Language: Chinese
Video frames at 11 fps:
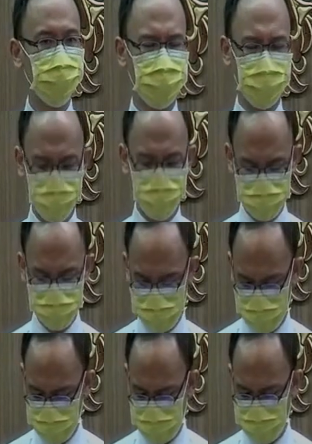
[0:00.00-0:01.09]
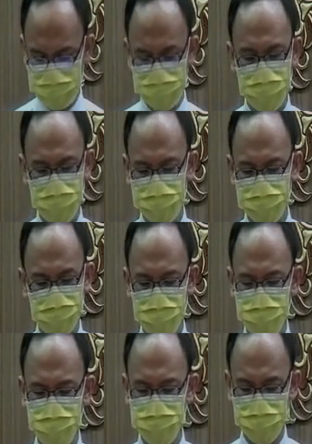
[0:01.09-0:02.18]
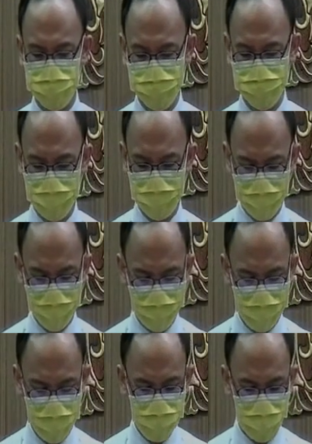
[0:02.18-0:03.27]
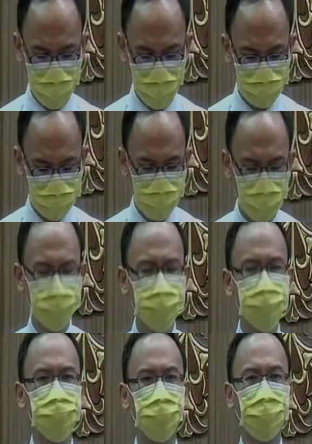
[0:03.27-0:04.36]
的人其实是很痛苦的。因为他们所